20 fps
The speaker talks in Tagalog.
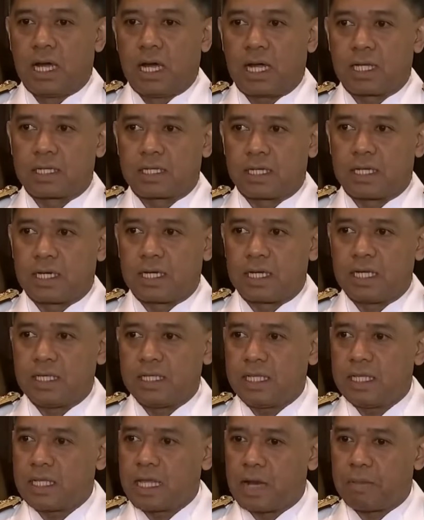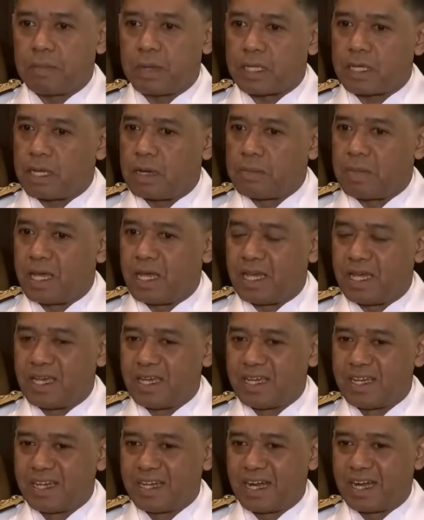at uh, hindi dapat
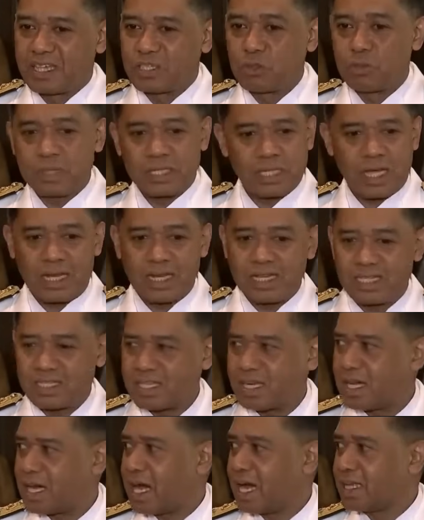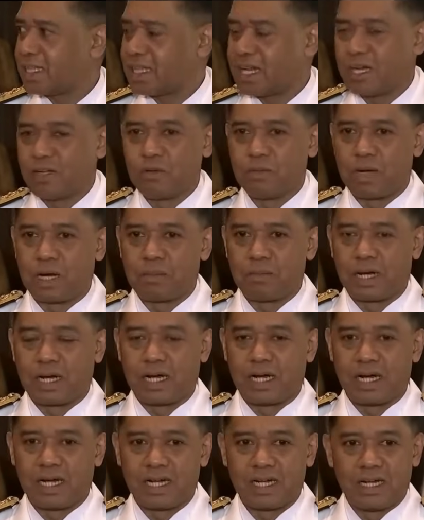kami uh, sumasali sa kahit na anumang
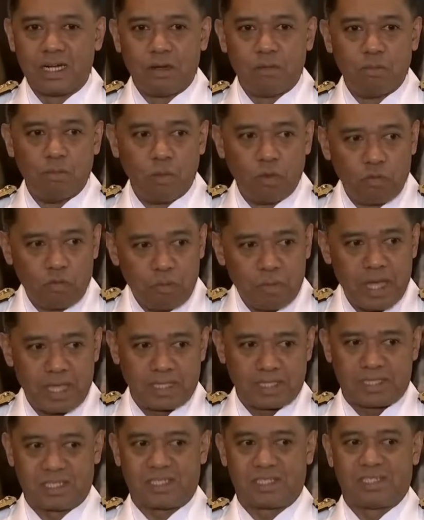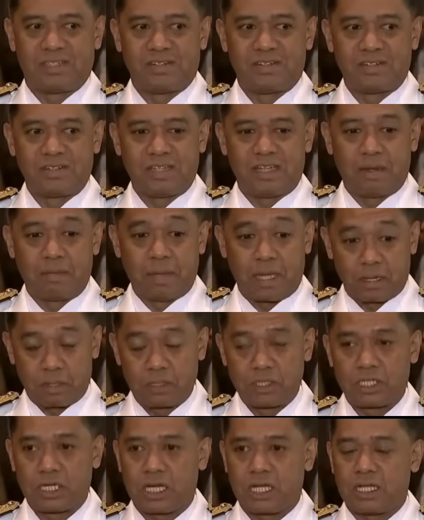mga movements no, na
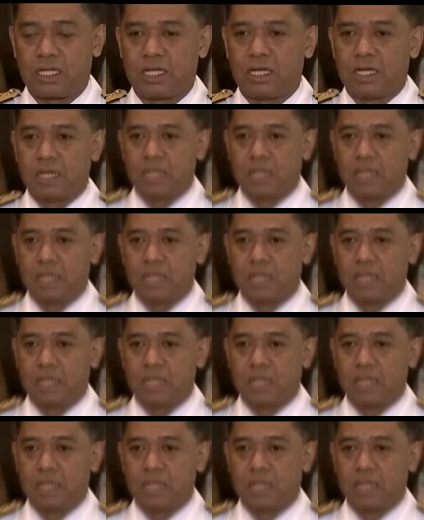meron diyan